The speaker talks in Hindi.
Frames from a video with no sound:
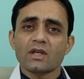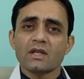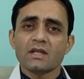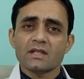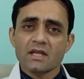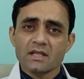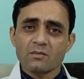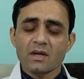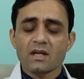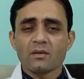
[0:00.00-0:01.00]
कि
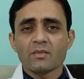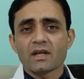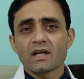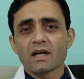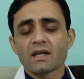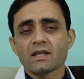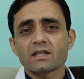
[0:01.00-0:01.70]
स्टेसनबर्ग कंपनी का है